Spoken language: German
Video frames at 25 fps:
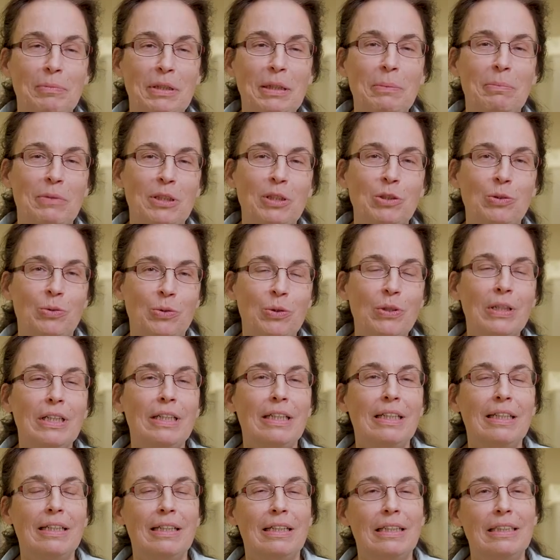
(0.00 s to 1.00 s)
mich
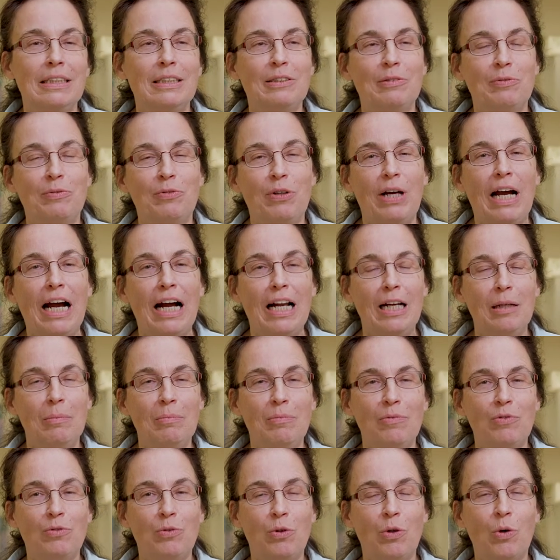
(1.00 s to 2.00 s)
persönlich ist vor
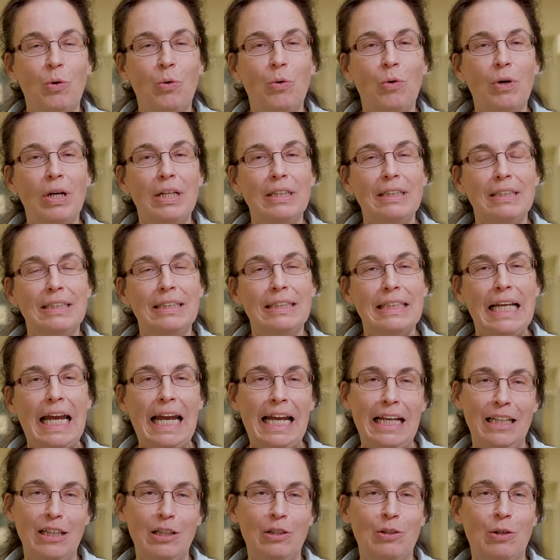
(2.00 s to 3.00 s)
allem vor Ort das
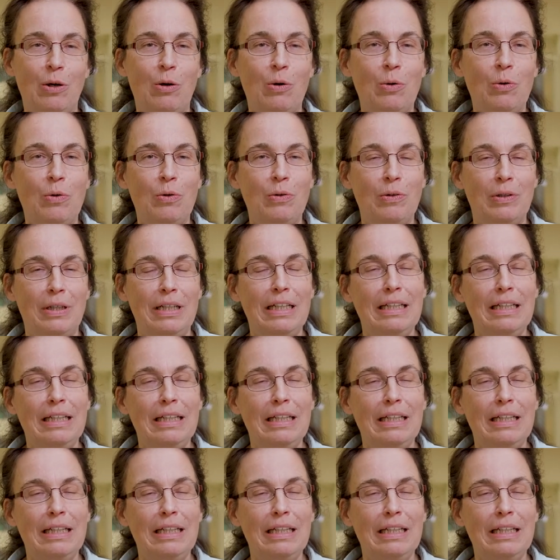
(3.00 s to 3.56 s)
Eintauchen